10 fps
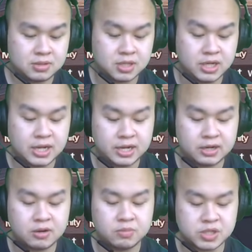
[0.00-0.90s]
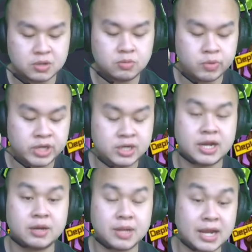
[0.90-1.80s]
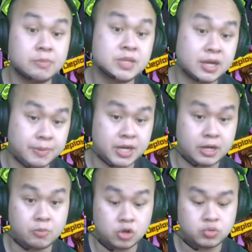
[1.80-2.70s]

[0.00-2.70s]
Jadi kalian kalau bisa ngumpulin dan kalian bisa dapat dari mall